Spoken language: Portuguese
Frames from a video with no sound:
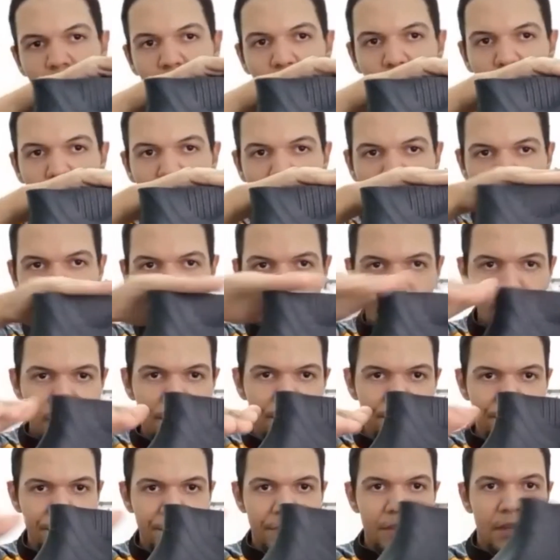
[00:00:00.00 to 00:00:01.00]

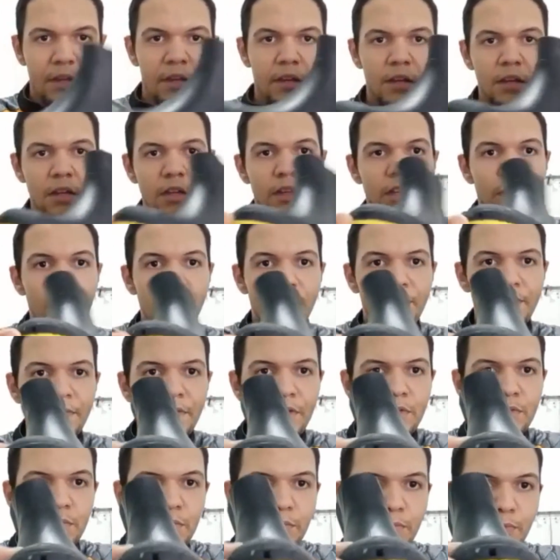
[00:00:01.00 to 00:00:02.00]
Cortei e
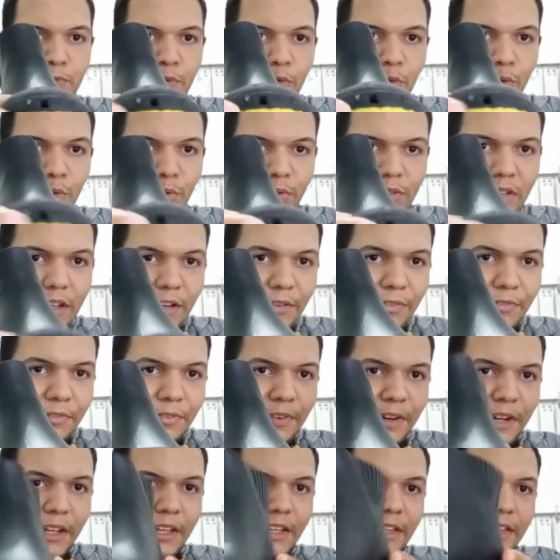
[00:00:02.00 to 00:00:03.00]
fiz um furo na
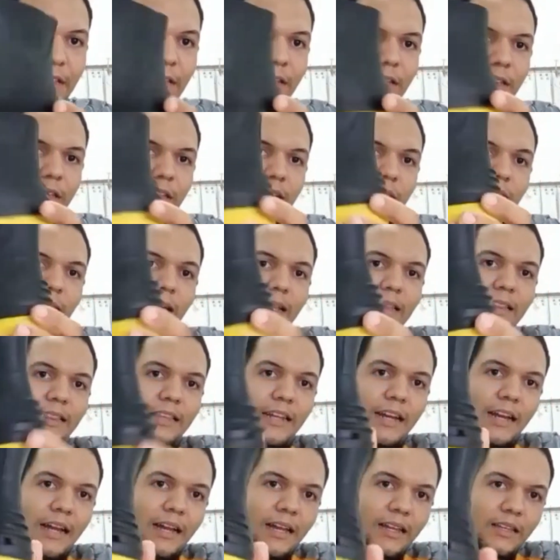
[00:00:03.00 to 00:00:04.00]
frente e
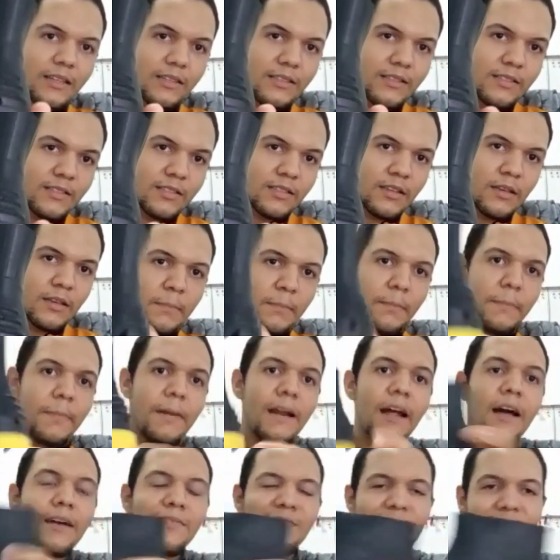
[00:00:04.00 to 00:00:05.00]
atrás
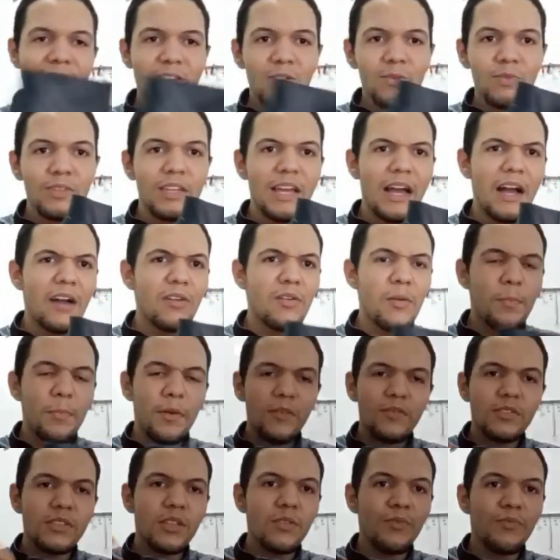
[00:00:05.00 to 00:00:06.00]
para vazão de água,
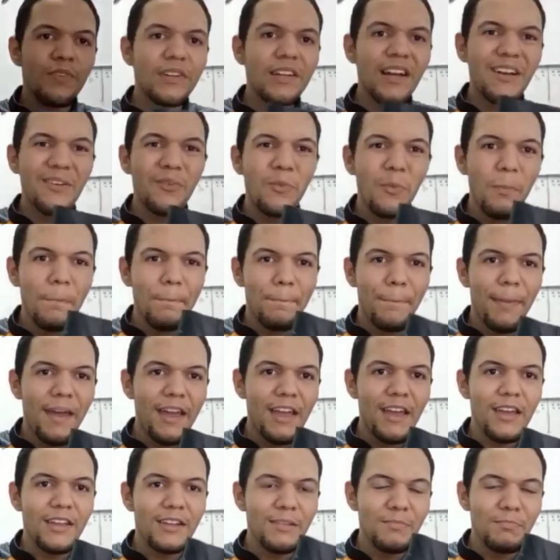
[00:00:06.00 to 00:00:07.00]
para você não ficar com o
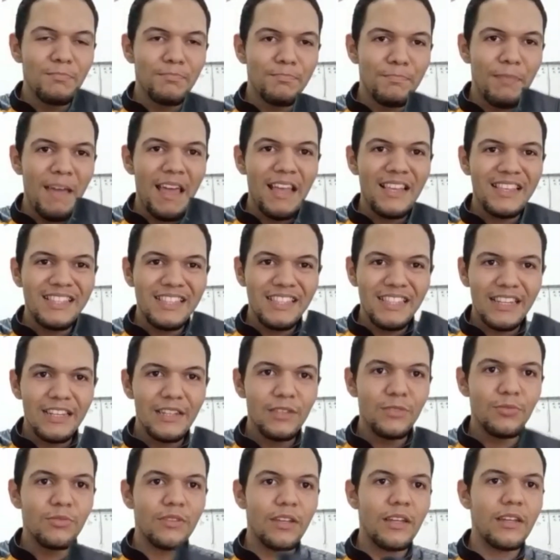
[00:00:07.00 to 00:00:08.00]
pé
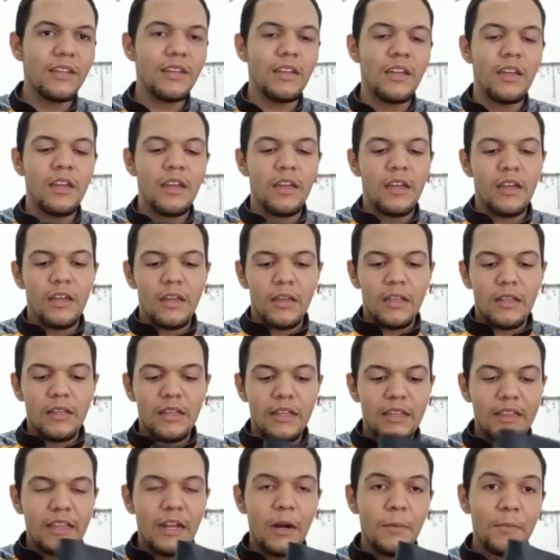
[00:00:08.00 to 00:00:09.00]
pesando, né?
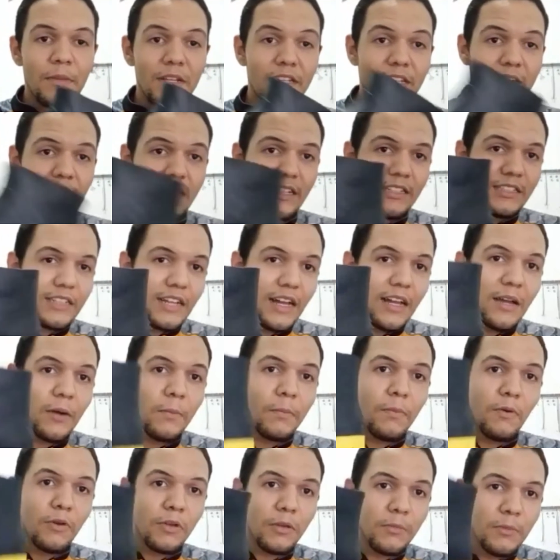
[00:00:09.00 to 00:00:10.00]
literalmente, que ela já é
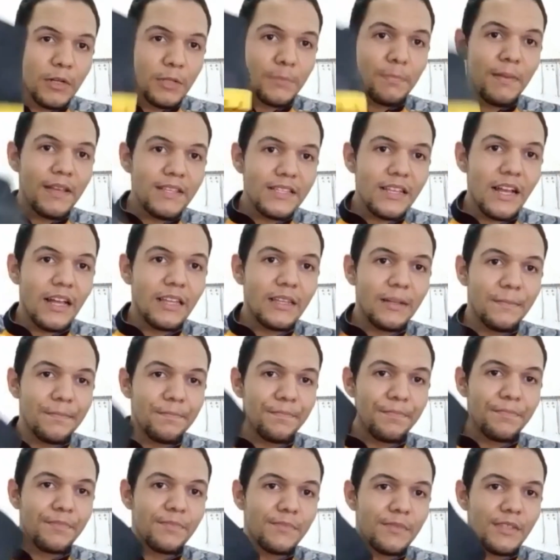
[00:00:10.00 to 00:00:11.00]
um pouquinho mais
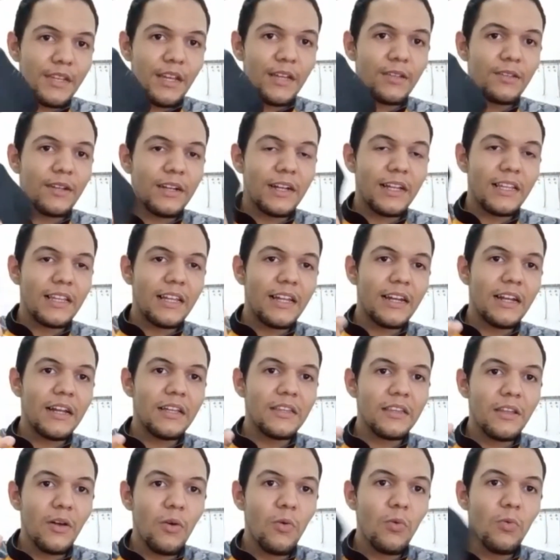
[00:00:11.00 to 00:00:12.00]
pesada, certo? A
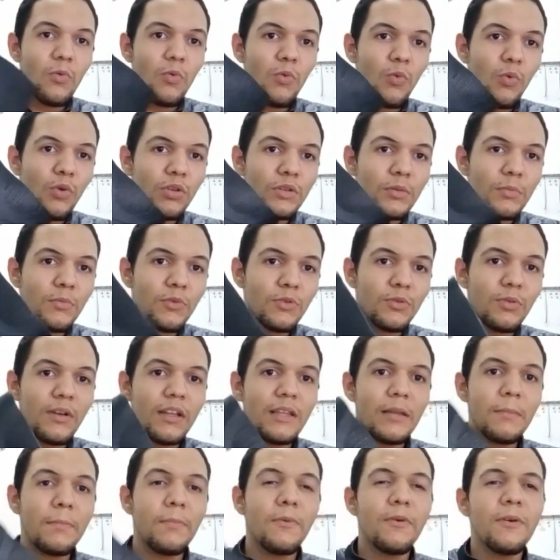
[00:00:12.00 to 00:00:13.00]
galera não curte muito
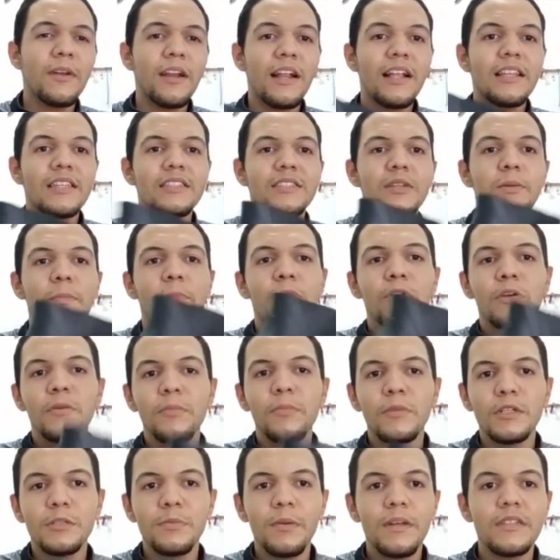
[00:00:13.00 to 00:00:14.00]
ela por ela ser um
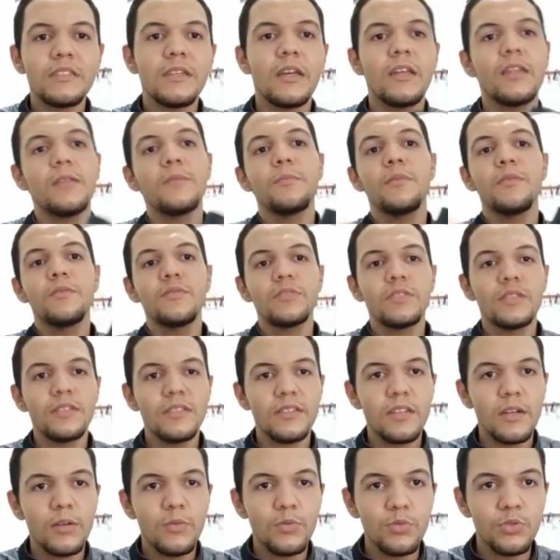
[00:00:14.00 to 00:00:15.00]
pouquinho mais pesada, mas você
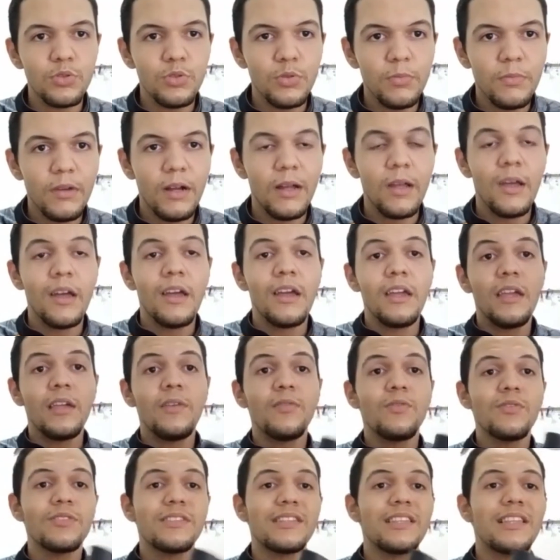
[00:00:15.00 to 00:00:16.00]
se acostuma.
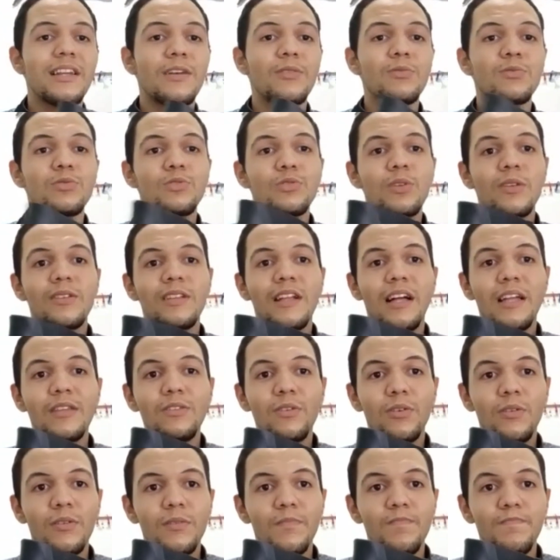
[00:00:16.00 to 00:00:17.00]
E você tá
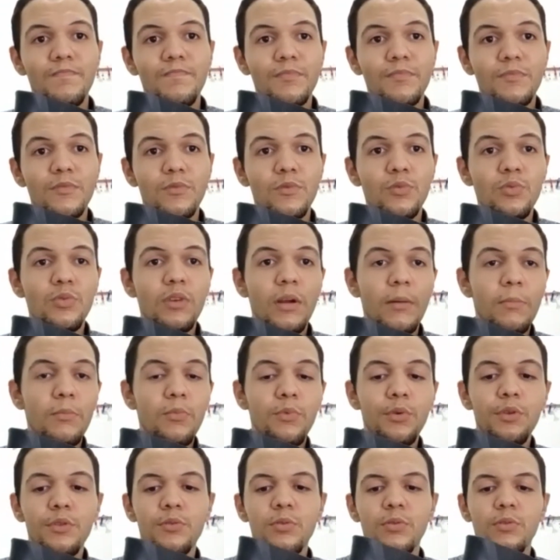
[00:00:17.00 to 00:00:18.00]
solado, dura
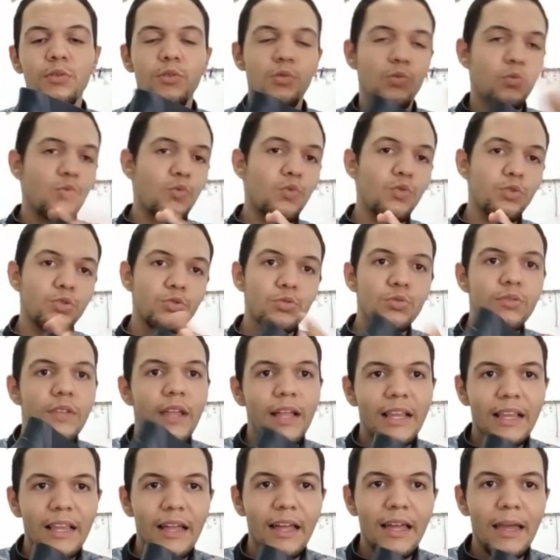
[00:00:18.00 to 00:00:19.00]
muito e o custo
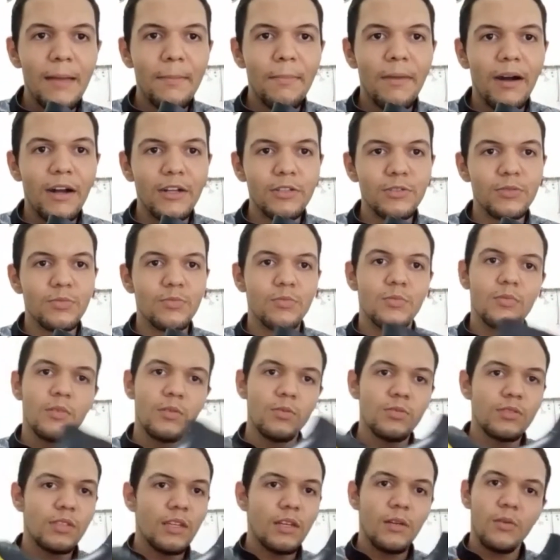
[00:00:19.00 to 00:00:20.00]
dela é baixo.
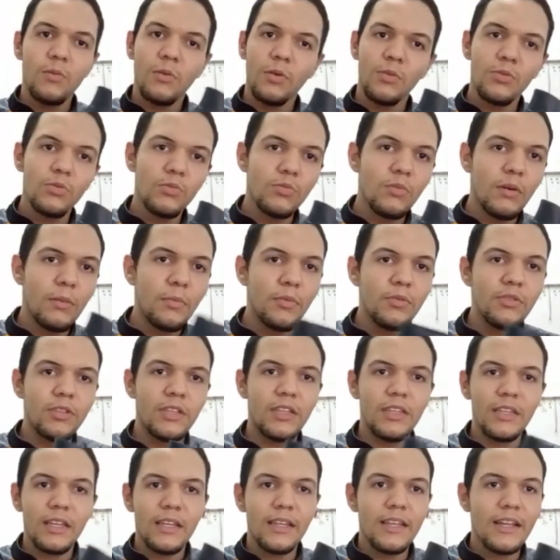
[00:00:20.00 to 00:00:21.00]
Não sei quanto uma
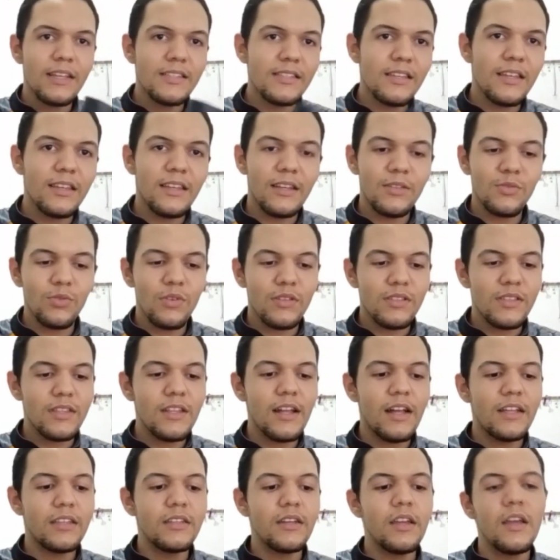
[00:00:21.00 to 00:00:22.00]
botina dessa é na sua
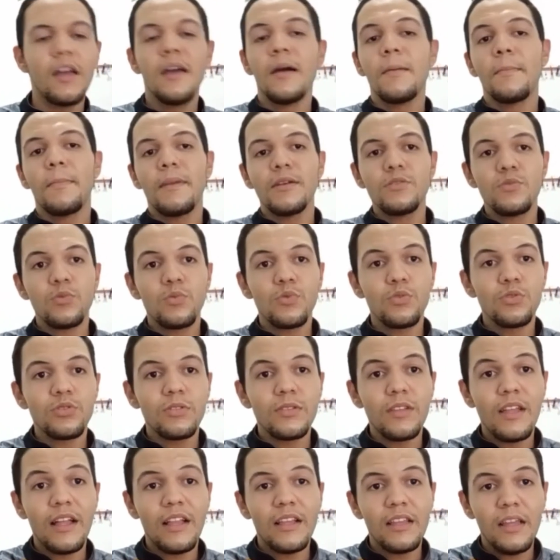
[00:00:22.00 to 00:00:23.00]
cidade, mas o
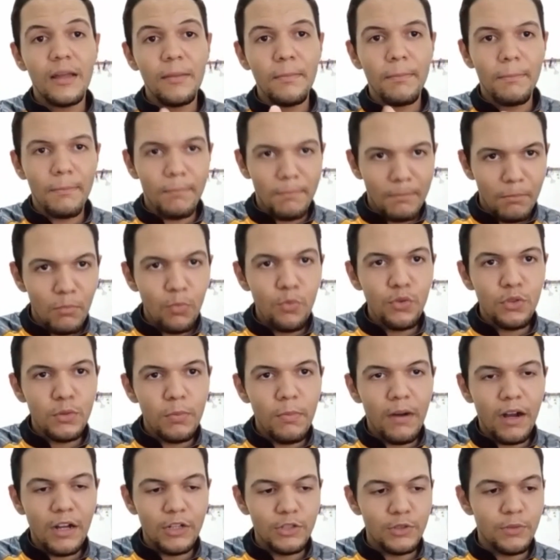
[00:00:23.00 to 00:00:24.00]
custo dela é
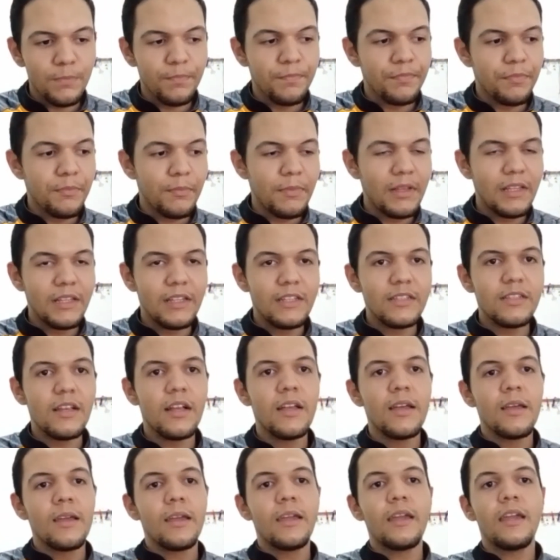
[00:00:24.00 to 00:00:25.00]
muito baixo,
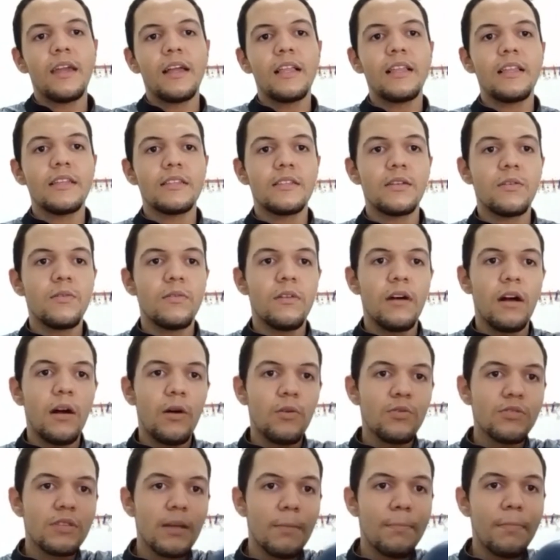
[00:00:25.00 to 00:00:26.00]
beleza? Em relação
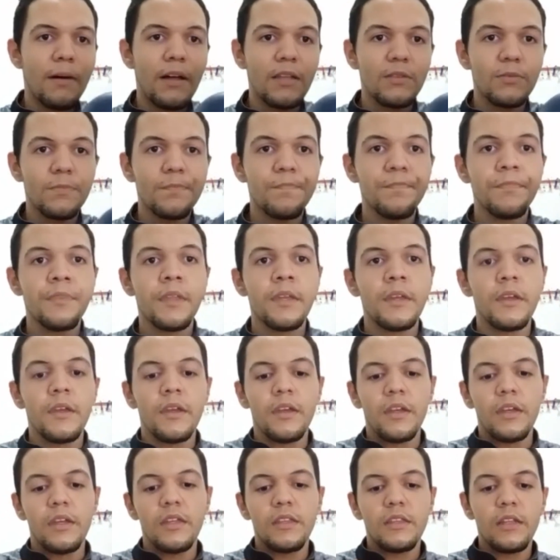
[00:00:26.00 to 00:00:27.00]
ao sapato.
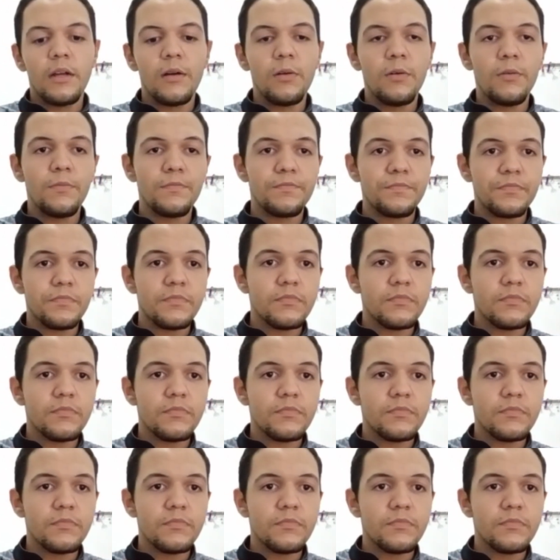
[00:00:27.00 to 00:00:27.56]
Então,